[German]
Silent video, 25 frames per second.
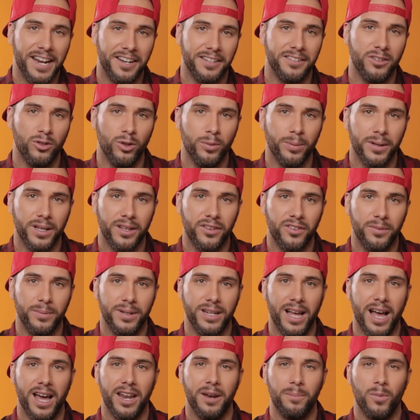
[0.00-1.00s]
endete übrigens
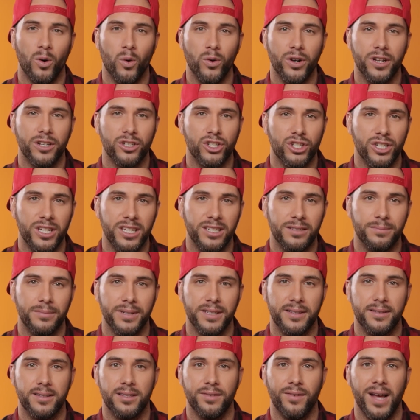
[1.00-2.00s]
mit einem Unentschieden
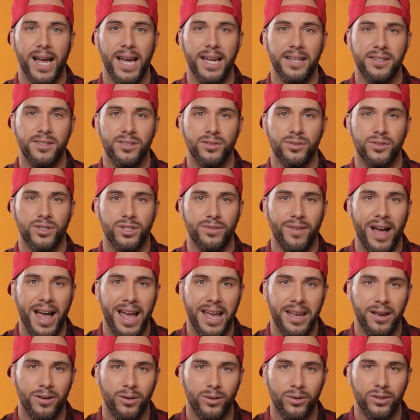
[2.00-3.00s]
mit 2 zu
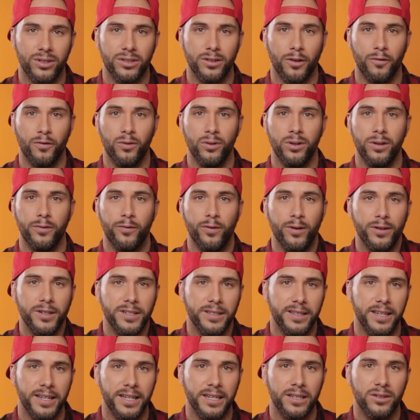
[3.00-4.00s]
2 und für die
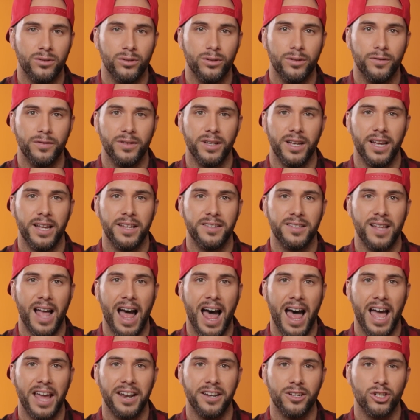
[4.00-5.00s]
Flüchtlinge dürfte es
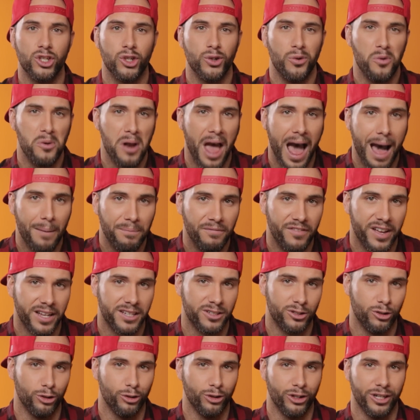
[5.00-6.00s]
eine schöne
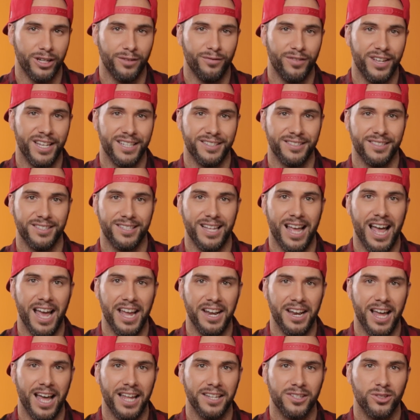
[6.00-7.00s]
Abwechslung gewesen
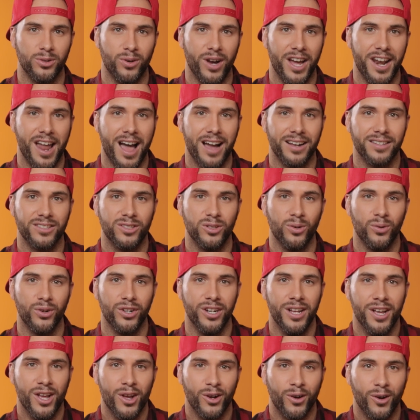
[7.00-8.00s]
sein. An so einer
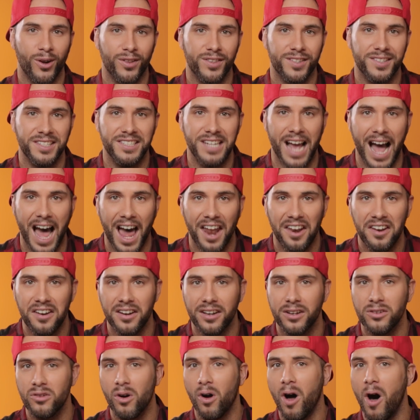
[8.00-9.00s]
Aktion können sich
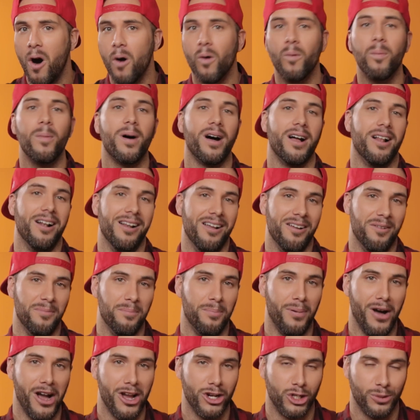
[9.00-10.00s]
andere doch auch mal
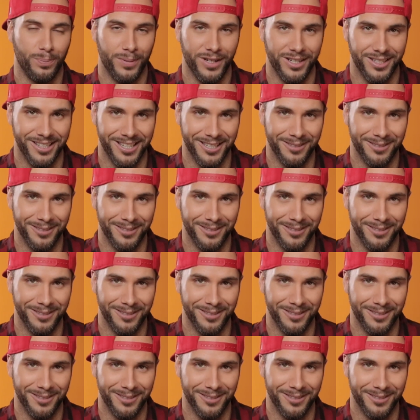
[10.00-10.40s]
ein Beispiel